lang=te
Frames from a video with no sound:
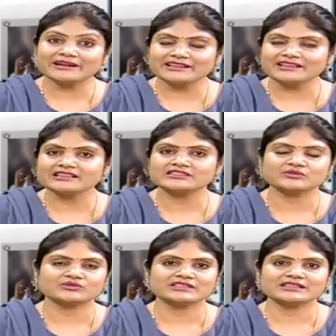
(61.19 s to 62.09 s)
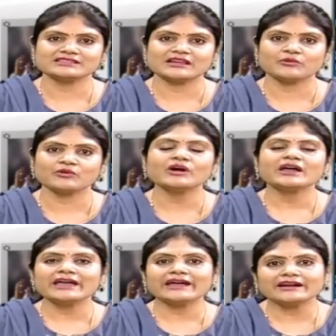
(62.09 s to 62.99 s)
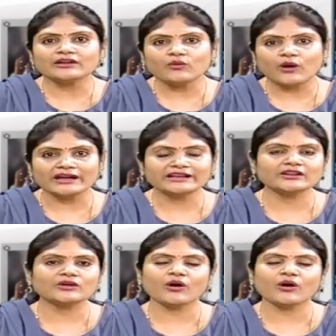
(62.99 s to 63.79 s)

మెటీరియల్స్ యూస్ చేస్తాము ఎక్కడ క్వాలిటీలో